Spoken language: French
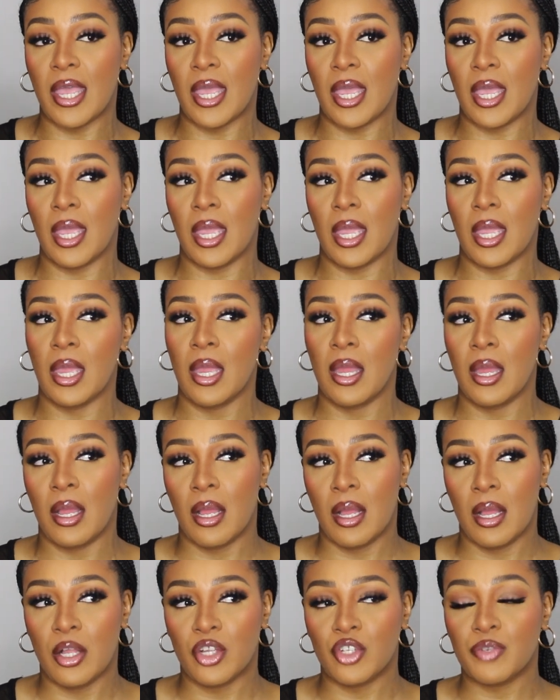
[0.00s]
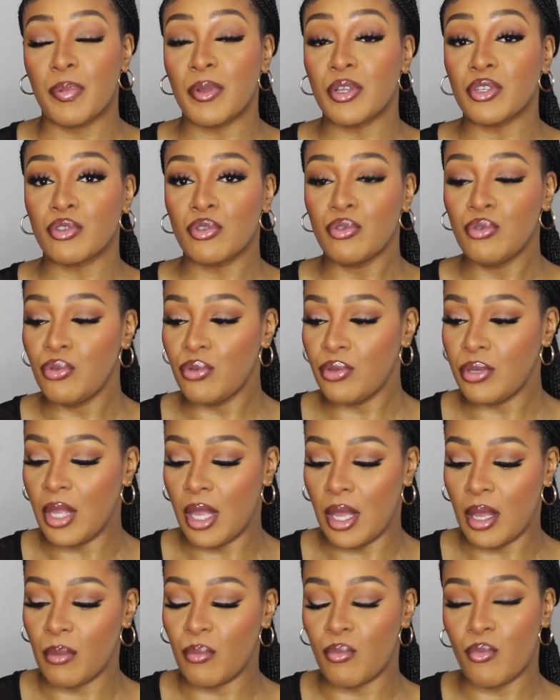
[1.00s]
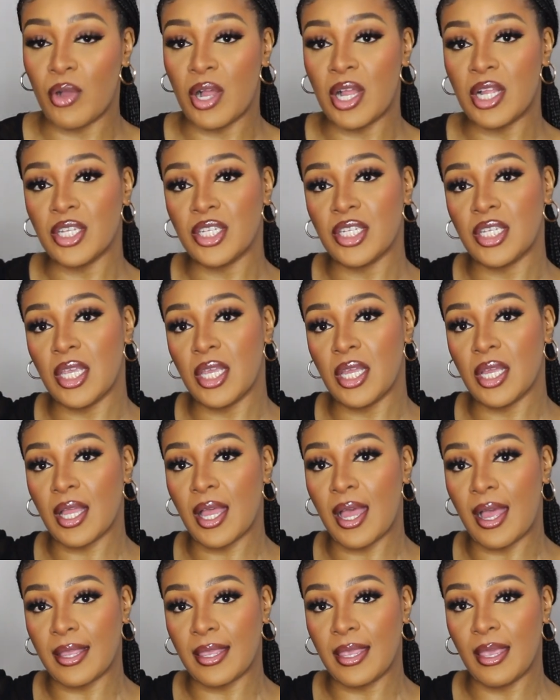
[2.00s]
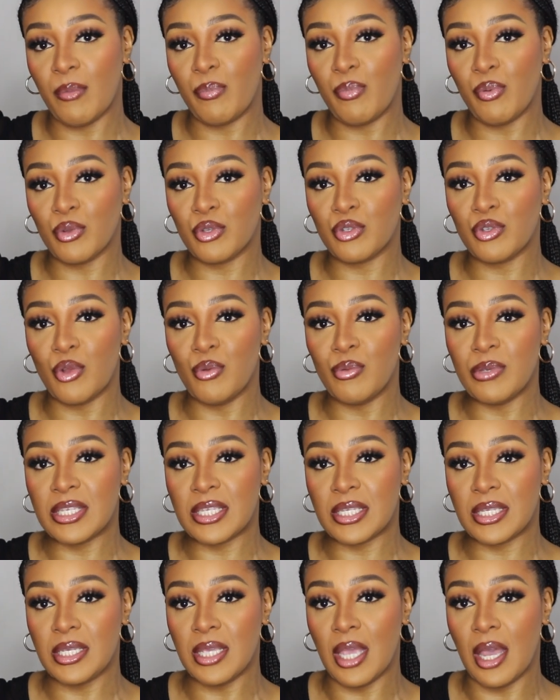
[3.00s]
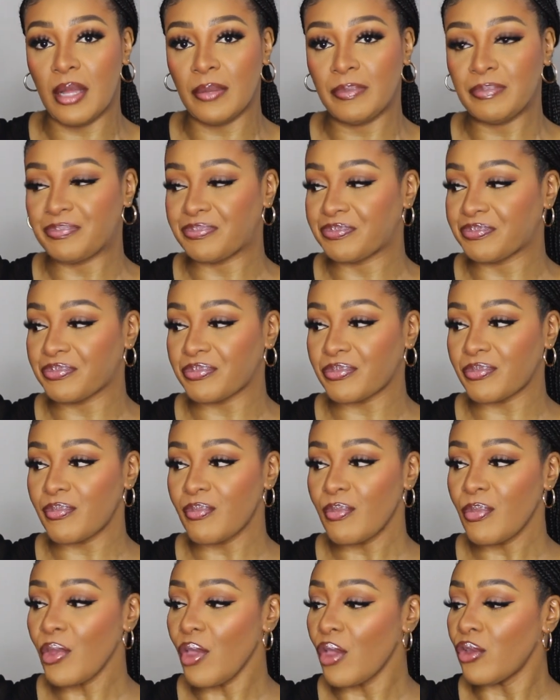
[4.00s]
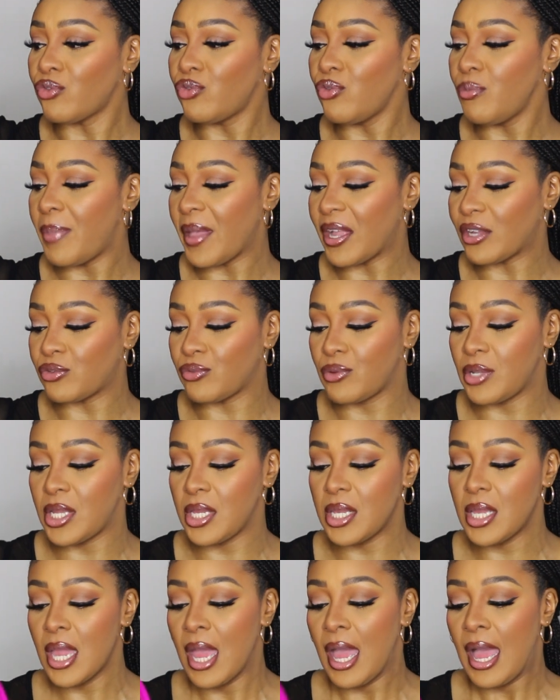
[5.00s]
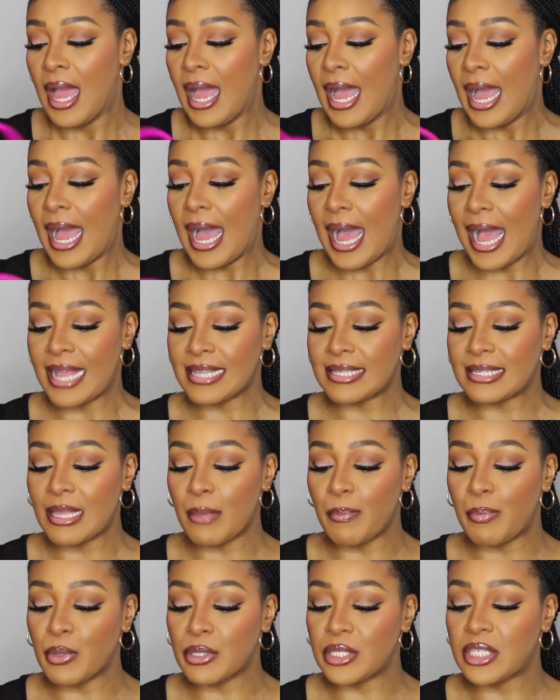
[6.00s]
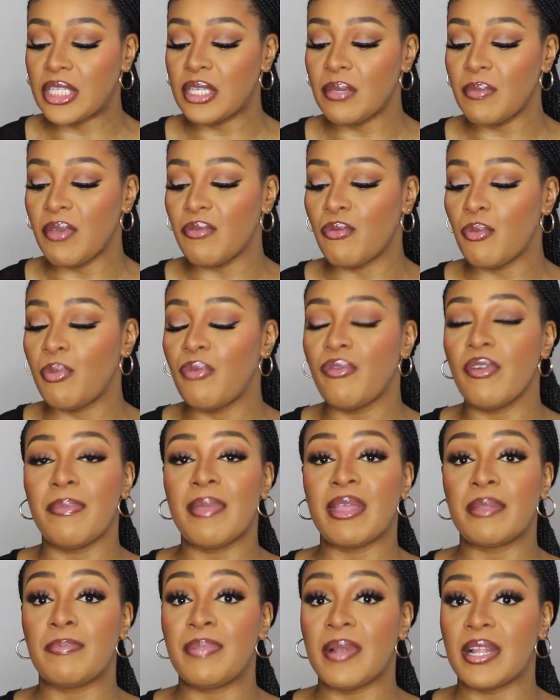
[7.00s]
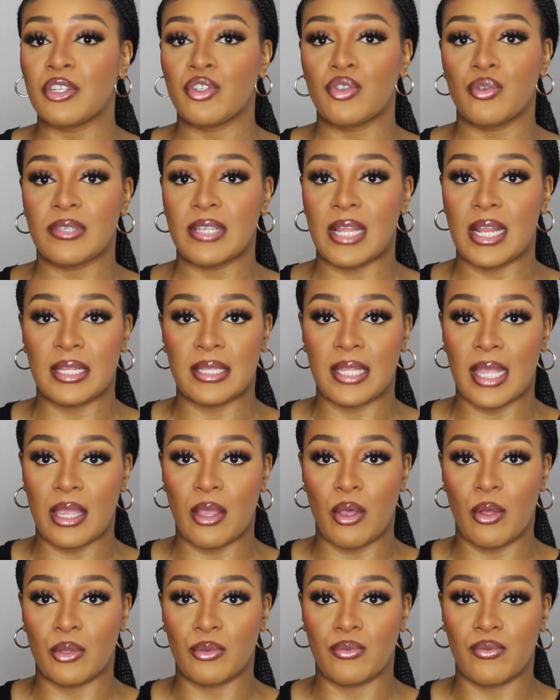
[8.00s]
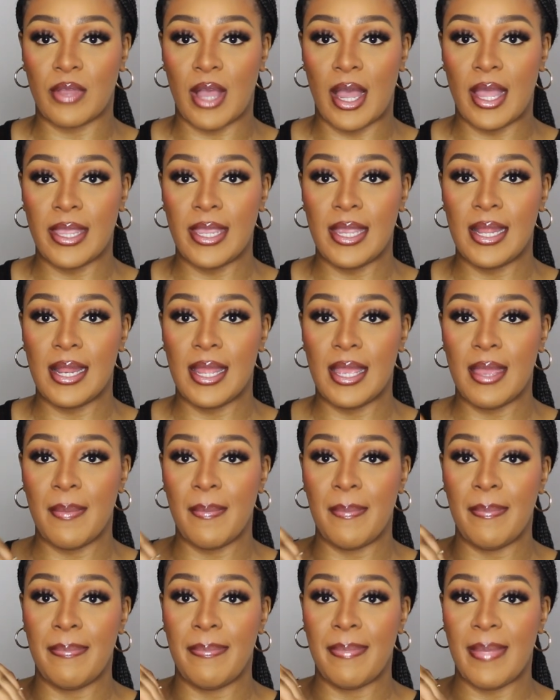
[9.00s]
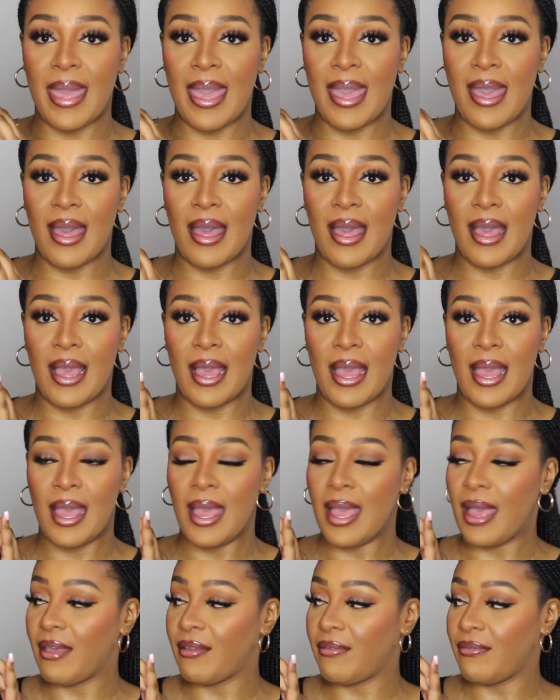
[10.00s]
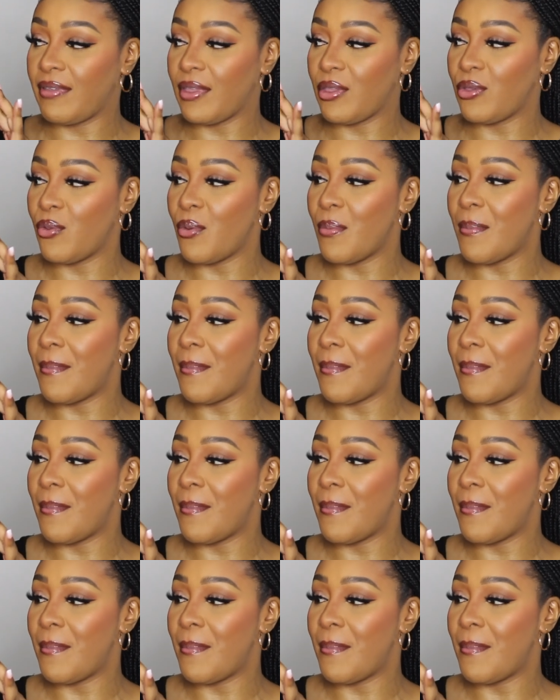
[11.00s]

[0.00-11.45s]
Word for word: et je pense nude. Moi, j'ai craqué pour celui-ci. Super joli. Assez petit, mais vous pouvez mettre plein de choses à l'intérieur en tout cas. Il est merveilleux,